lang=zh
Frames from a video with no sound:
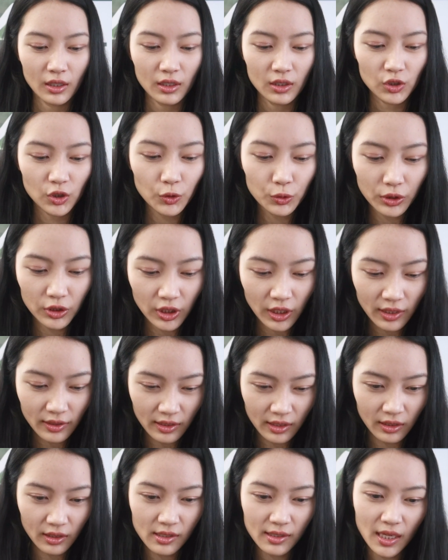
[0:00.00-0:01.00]
休学这一
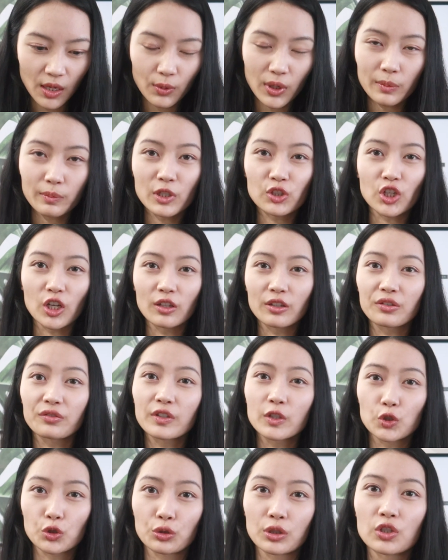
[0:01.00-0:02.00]
年呢，在外面找了一
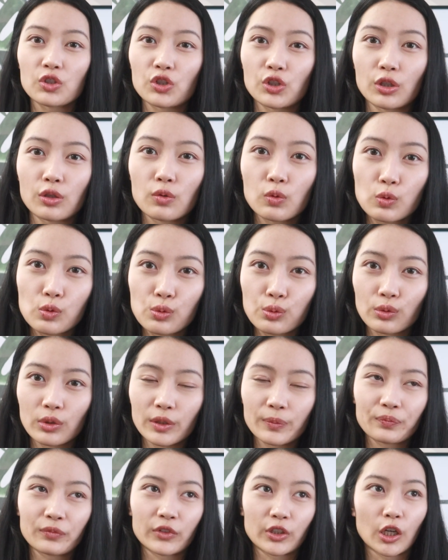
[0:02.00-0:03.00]
份全职的工作，